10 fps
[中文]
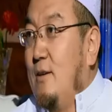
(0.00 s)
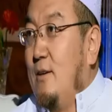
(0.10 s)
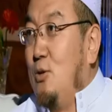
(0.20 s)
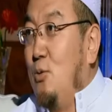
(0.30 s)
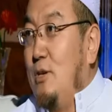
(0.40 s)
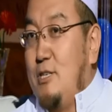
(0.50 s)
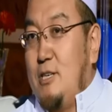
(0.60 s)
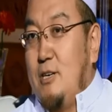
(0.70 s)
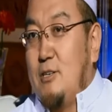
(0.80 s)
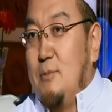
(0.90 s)
有了一
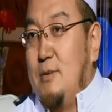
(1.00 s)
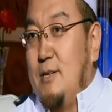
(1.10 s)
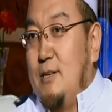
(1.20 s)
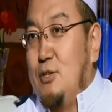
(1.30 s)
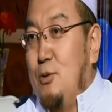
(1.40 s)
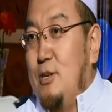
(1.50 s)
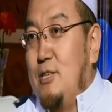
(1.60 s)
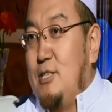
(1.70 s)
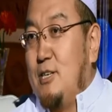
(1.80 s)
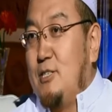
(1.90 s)
些什么呢？有了一
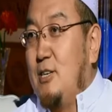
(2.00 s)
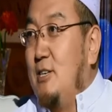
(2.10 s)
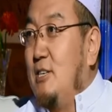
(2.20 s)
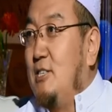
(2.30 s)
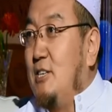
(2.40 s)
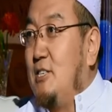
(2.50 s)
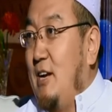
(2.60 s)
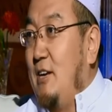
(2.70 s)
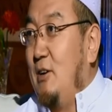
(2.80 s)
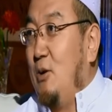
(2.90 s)
些挣了一些
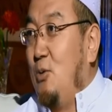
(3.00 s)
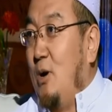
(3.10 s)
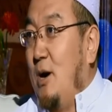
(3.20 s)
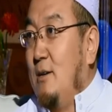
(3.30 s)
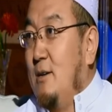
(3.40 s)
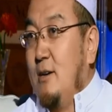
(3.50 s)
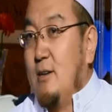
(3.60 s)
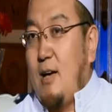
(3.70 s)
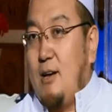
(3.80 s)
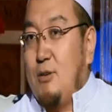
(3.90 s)
钱以后啊，
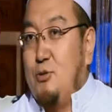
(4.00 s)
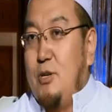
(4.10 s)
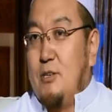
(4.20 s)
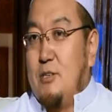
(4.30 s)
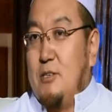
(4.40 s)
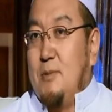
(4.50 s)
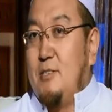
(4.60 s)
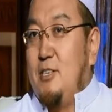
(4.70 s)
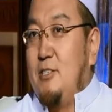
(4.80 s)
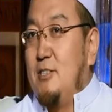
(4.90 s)
他觉得什么呢？
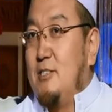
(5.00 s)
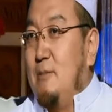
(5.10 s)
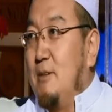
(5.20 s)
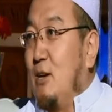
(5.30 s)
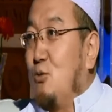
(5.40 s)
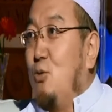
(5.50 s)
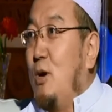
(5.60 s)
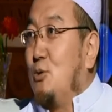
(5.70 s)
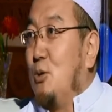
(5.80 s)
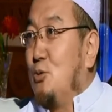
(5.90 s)
清真寺里面他说话
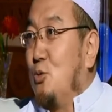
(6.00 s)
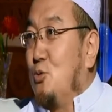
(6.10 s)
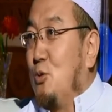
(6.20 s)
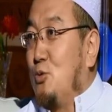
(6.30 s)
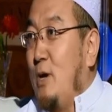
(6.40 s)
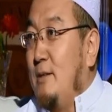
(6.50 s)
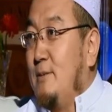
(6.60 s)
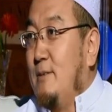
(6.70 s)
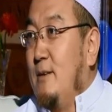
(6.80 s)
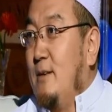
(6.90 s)
说了说说了算，
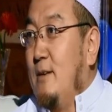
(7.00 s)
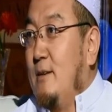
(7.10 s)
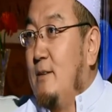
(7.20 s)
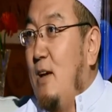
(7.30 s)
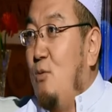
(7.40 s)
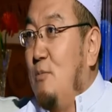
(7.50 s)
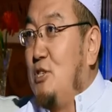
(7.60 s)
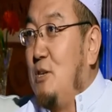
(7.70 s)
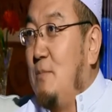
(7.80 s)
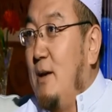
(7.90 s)
在我们
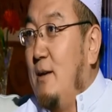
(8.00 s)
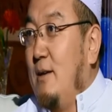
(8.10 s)
西北，